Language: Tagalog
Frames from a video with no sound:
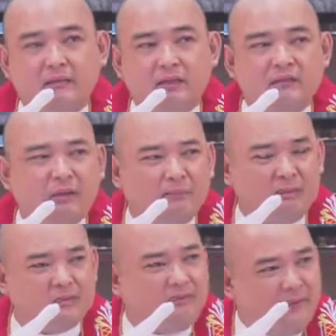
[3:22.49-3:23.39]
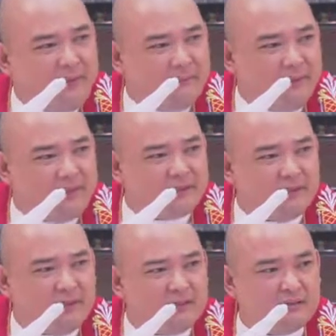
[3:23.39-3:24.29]
That's why please be very
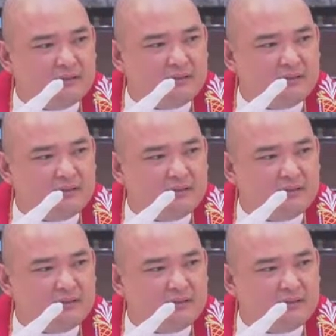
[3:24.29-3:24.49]
patient.